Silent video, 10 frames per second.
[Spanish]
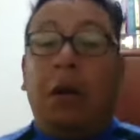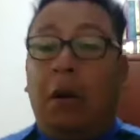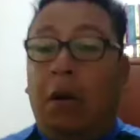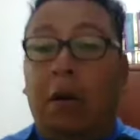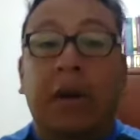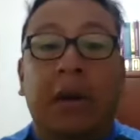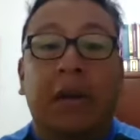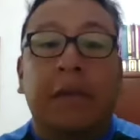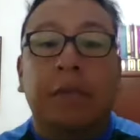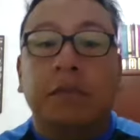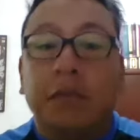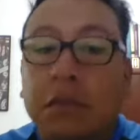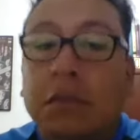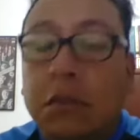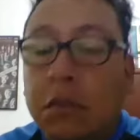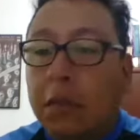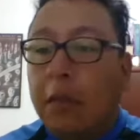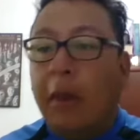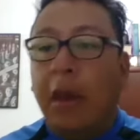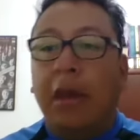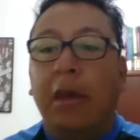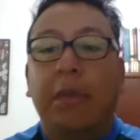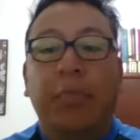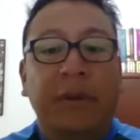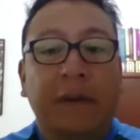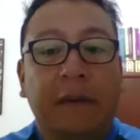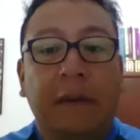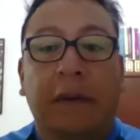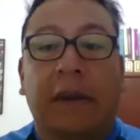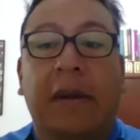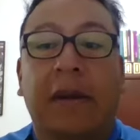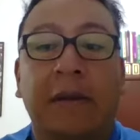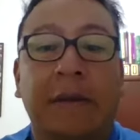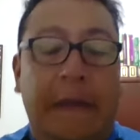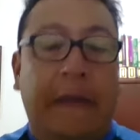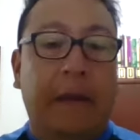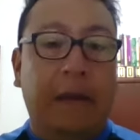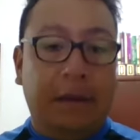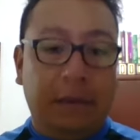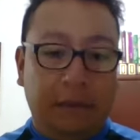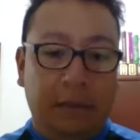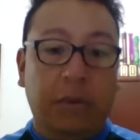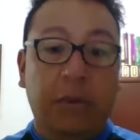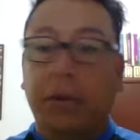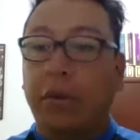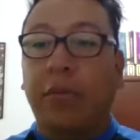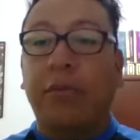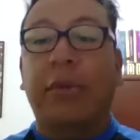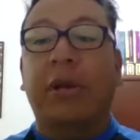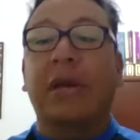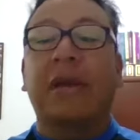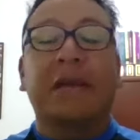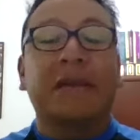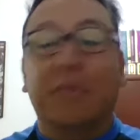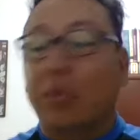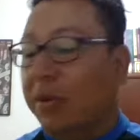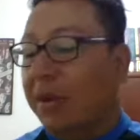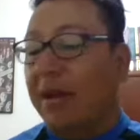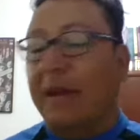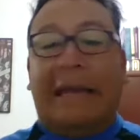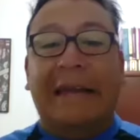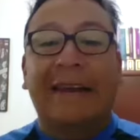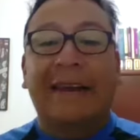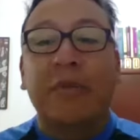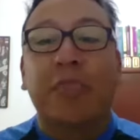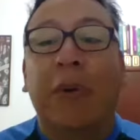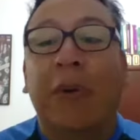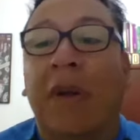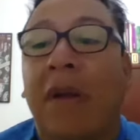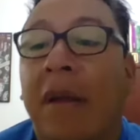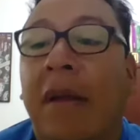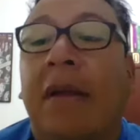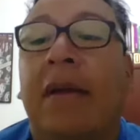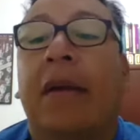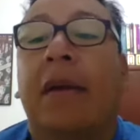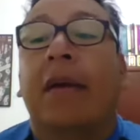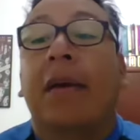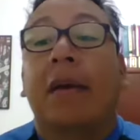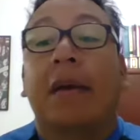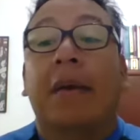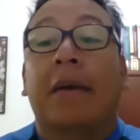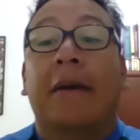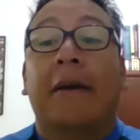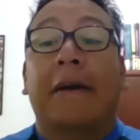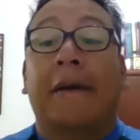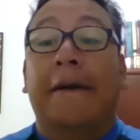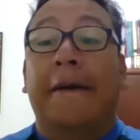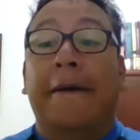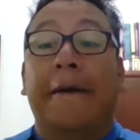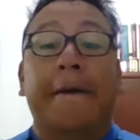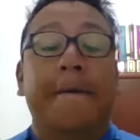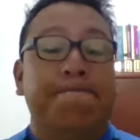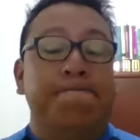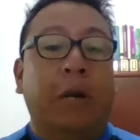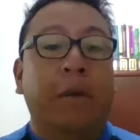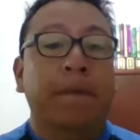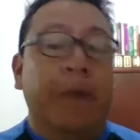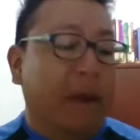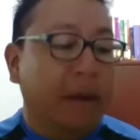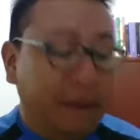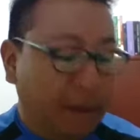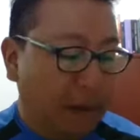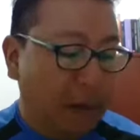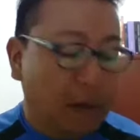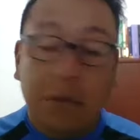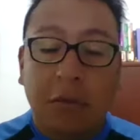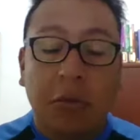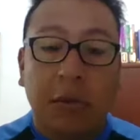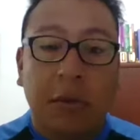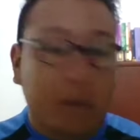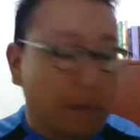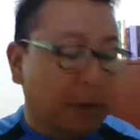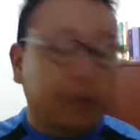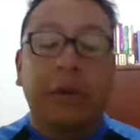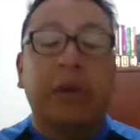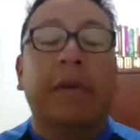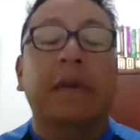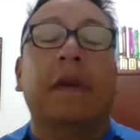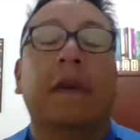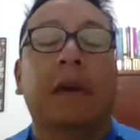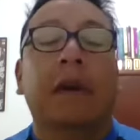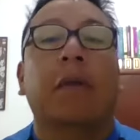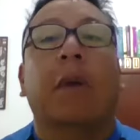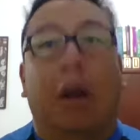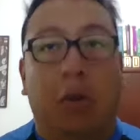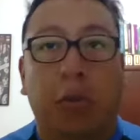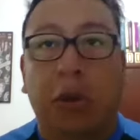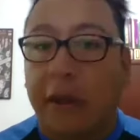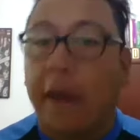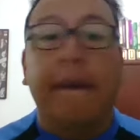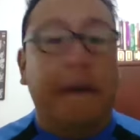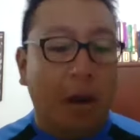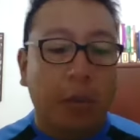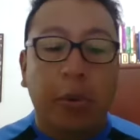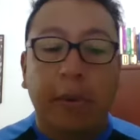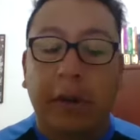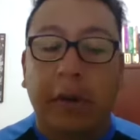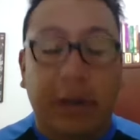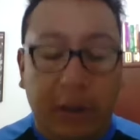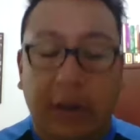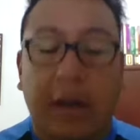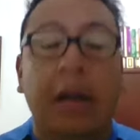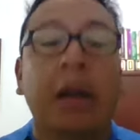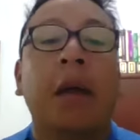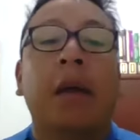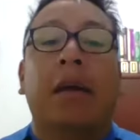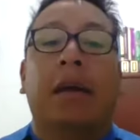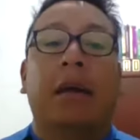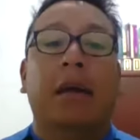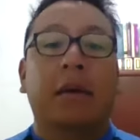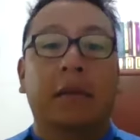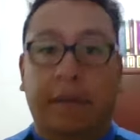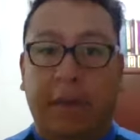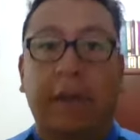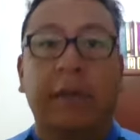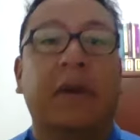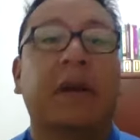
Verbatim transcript: Ok, eh, pasado lo de eh, nuestra pequeña descripción del equipo, eh, bueno, este curso, como les comentaba, está dirigido a la comunidad y al público en general eh, que va a estar